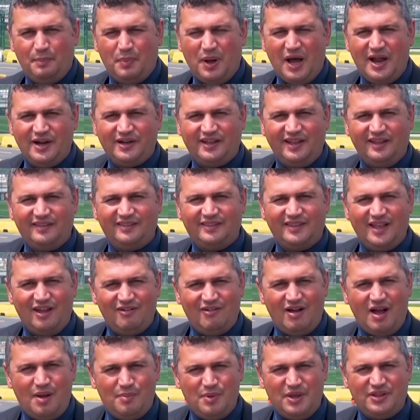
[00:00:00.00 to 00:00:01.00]
Parket
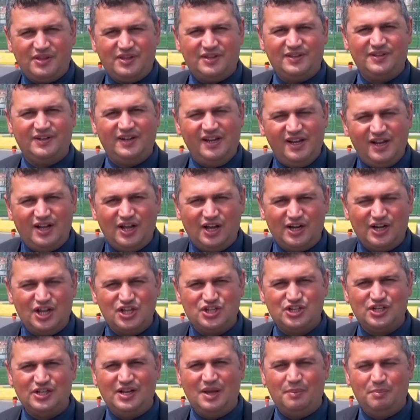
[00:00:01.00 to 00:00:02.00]
devam et ring
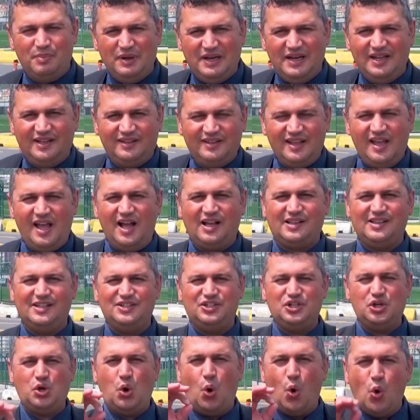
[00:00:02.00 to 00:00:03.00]
aracıyla birlikte yaklaşık